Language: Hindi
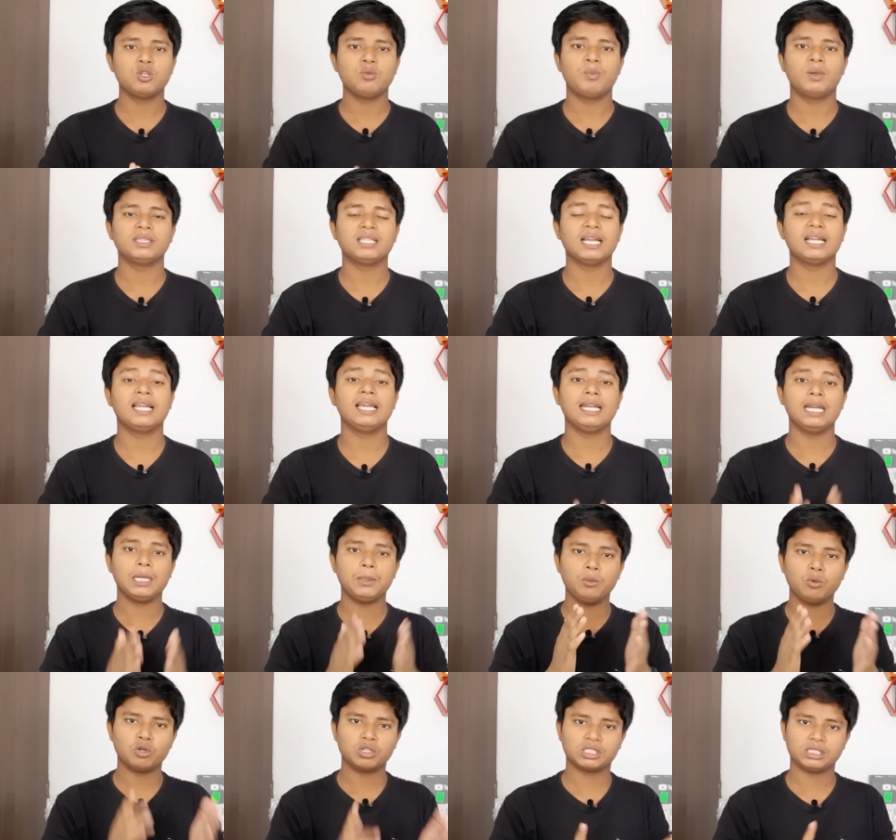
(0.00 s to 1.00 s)
सभी पता है कि
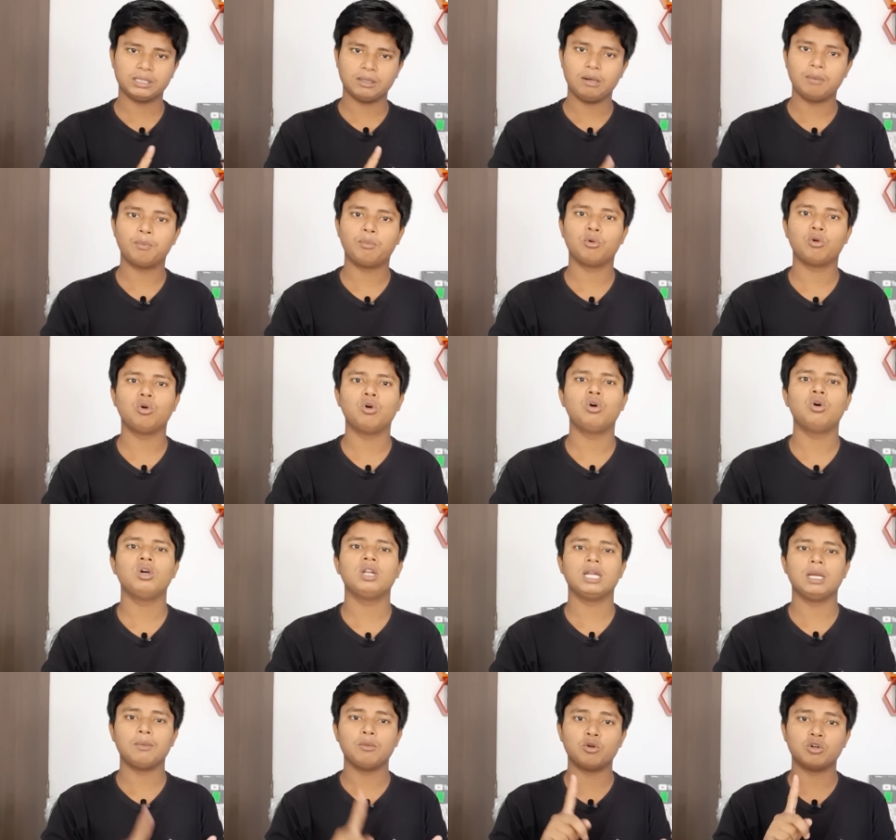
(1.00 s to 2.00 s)
Redmi Note 7 Pro,
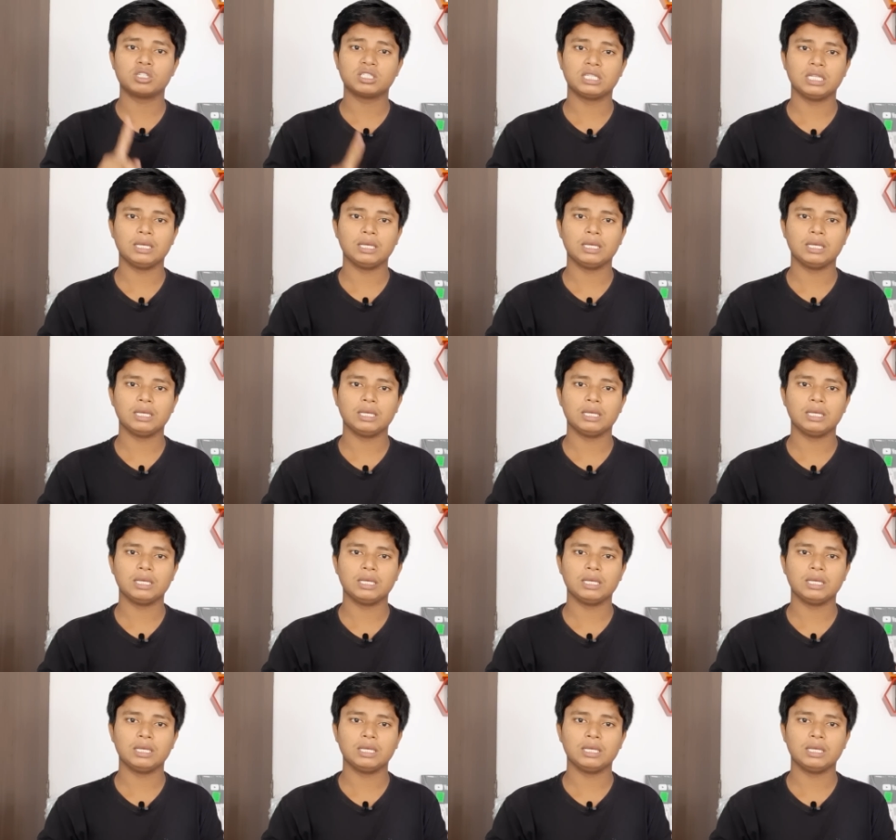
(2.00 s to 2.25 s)
Redmi Note